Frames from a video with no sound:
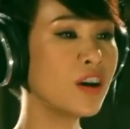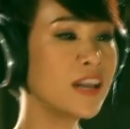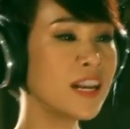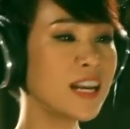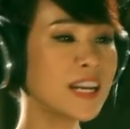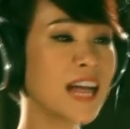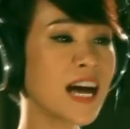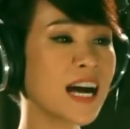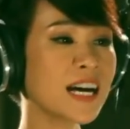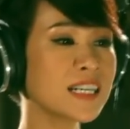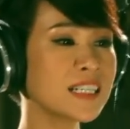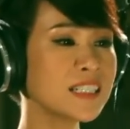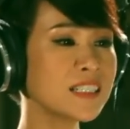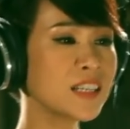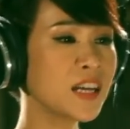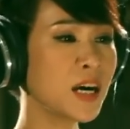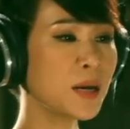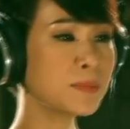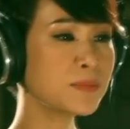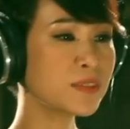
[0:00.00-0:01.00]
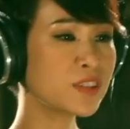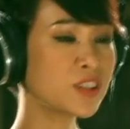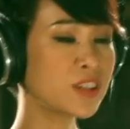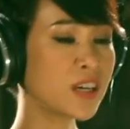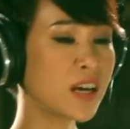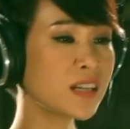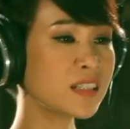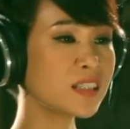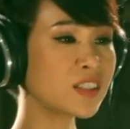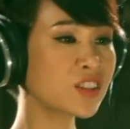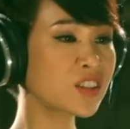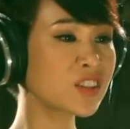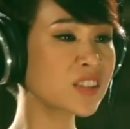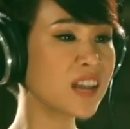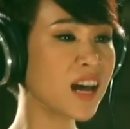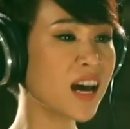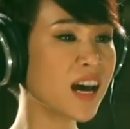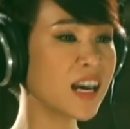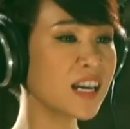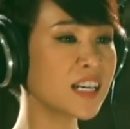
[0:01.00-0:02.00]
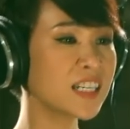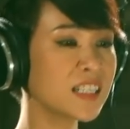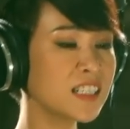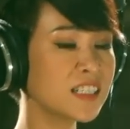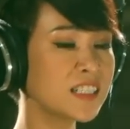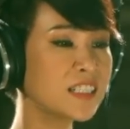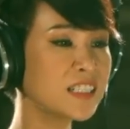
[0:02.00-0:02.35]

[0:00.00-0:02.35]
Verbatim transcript: ngồi lại nhấp trên sành